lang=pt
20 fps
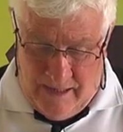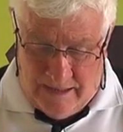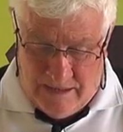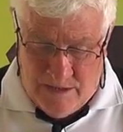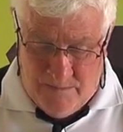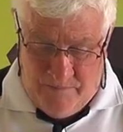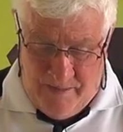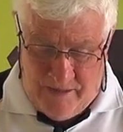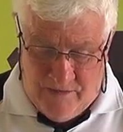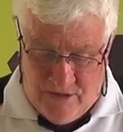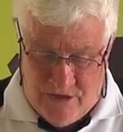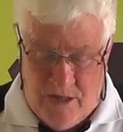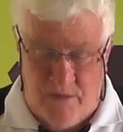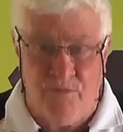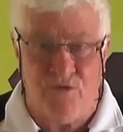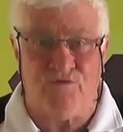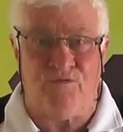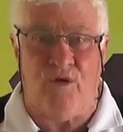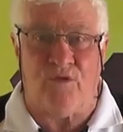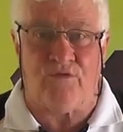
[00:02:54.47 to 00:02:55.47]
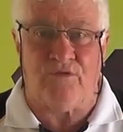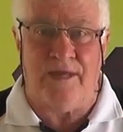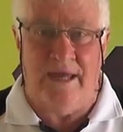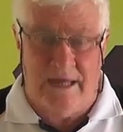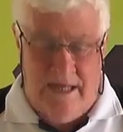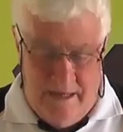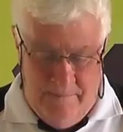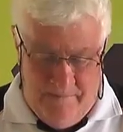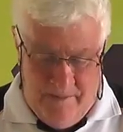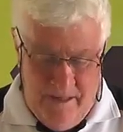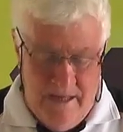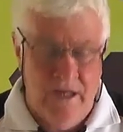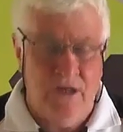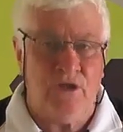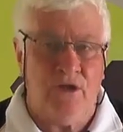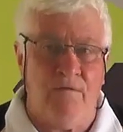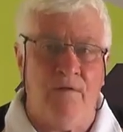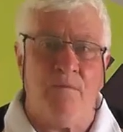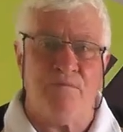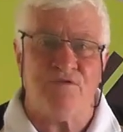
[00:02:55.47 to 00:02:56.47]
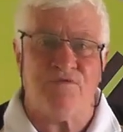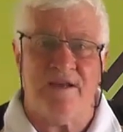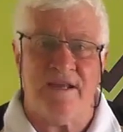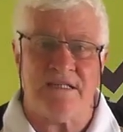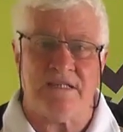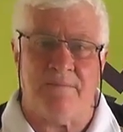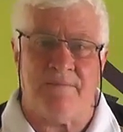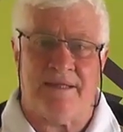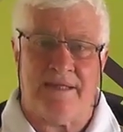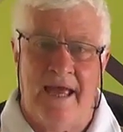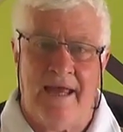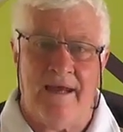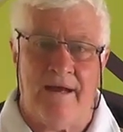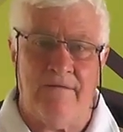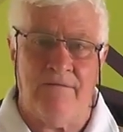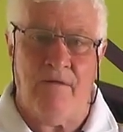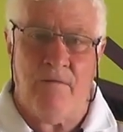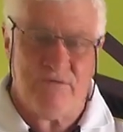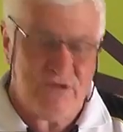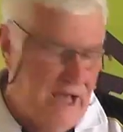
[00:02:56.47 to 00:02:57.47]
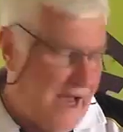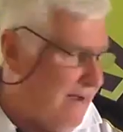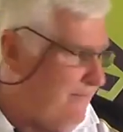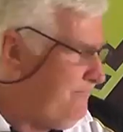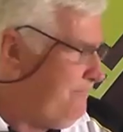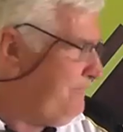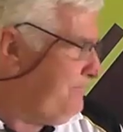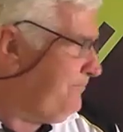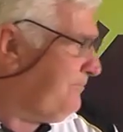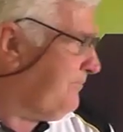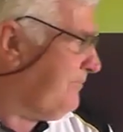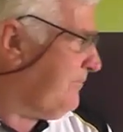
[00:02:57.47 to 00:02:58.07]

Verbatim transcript: a respeito, tiramos foto da equipe. Então vamos ver essa matéria? Vamos lá.